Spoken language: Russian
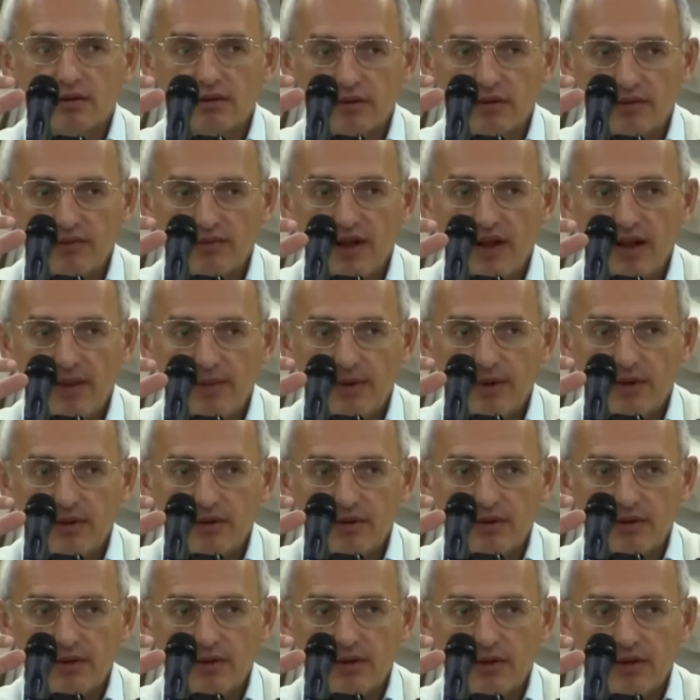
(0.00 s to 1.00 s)
это время.
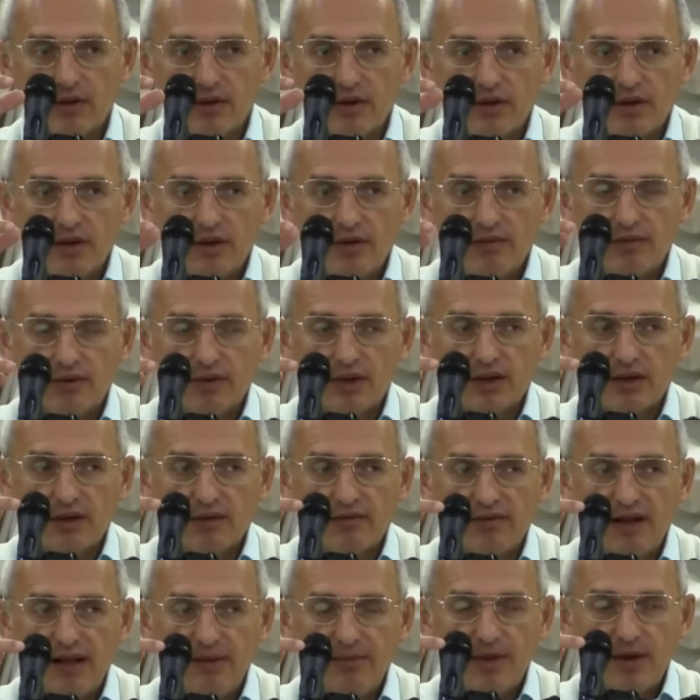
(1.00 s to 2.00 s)
И вот это
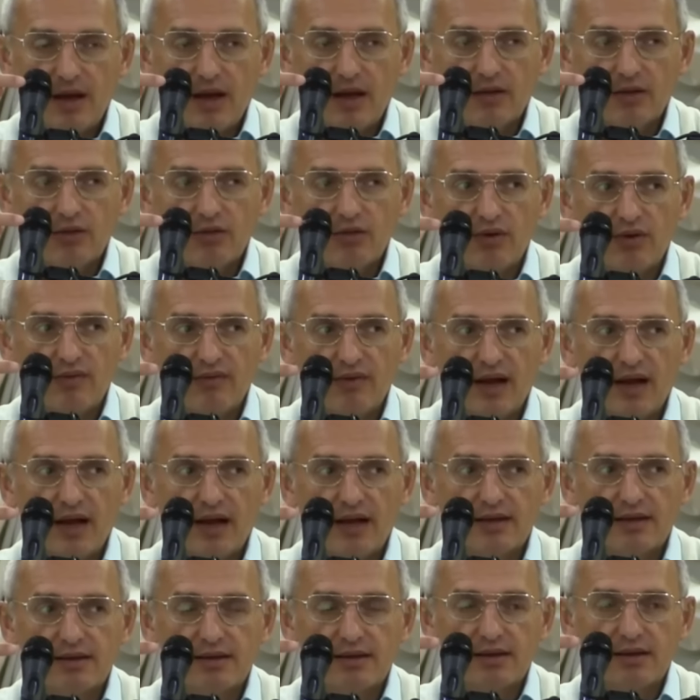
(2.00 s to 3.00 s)
время, оно
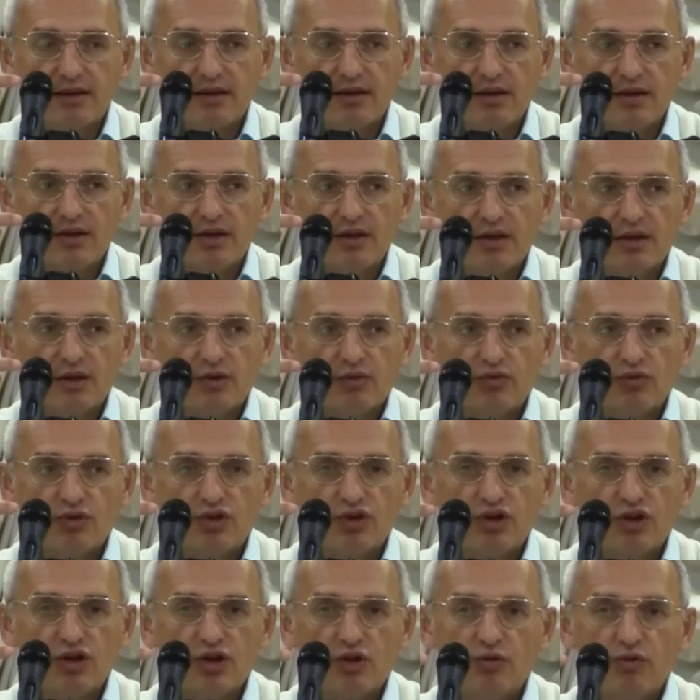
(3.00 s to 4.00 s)
является
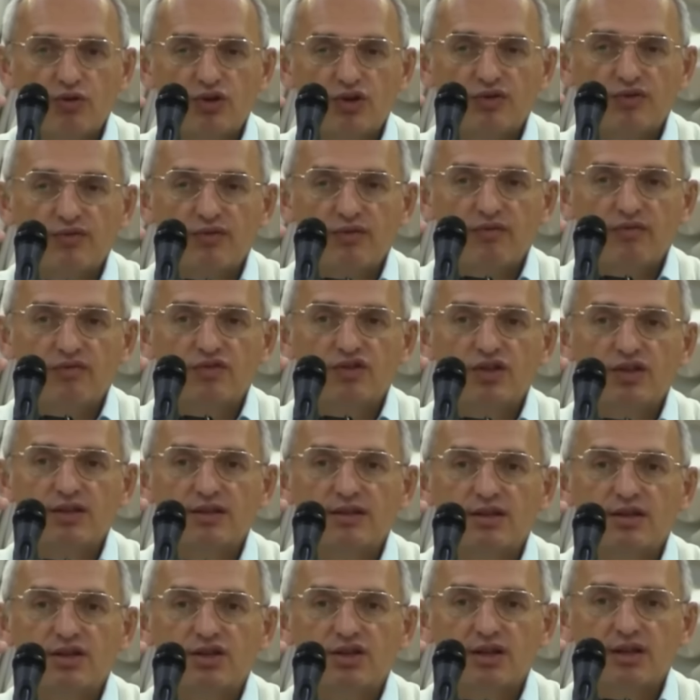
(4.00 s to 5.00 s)
очень ключевым в
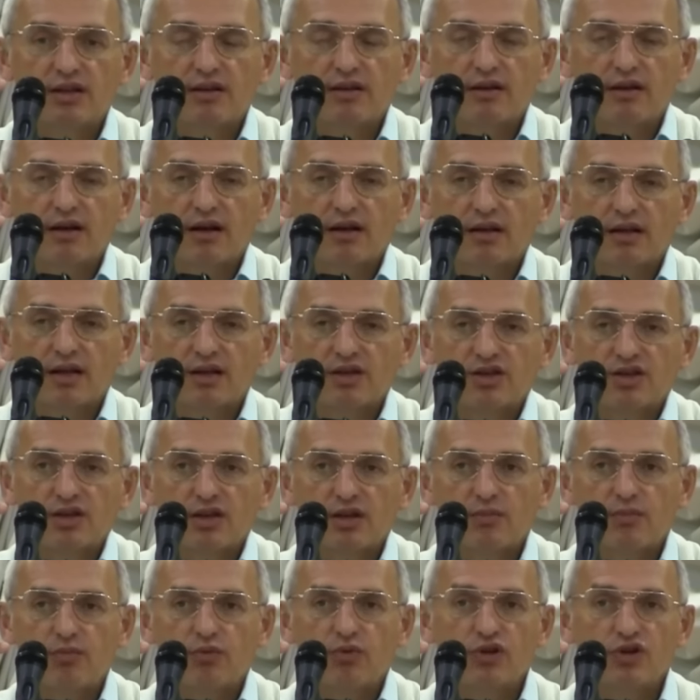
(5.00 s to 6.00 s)
жизни человека. Когда
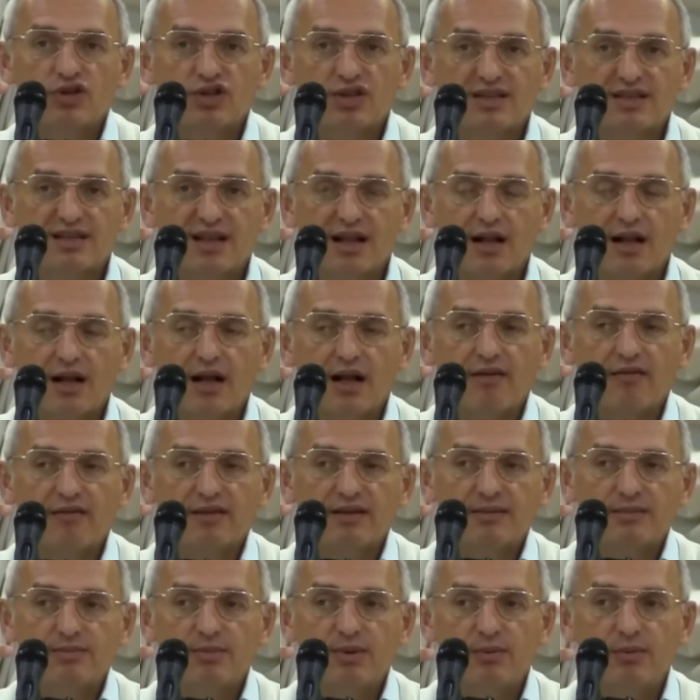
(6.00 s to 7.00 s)
человек больше
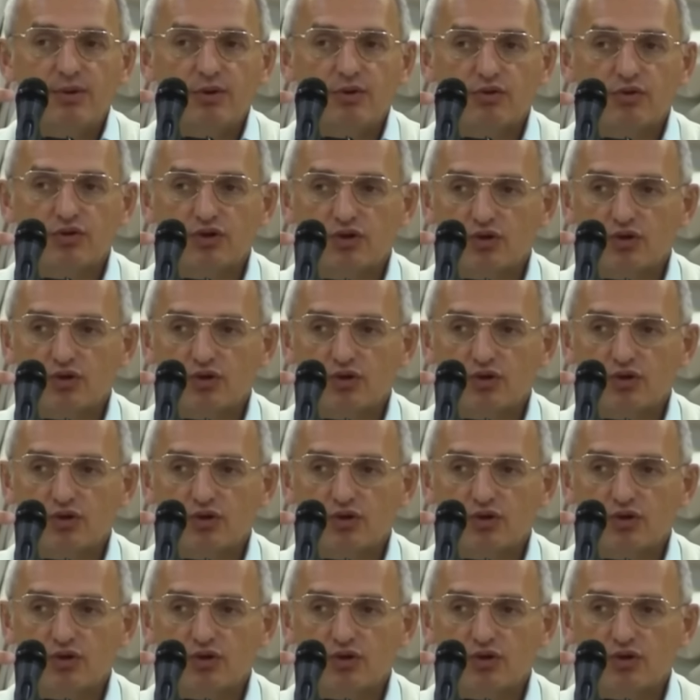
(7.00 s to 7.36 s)
48 минут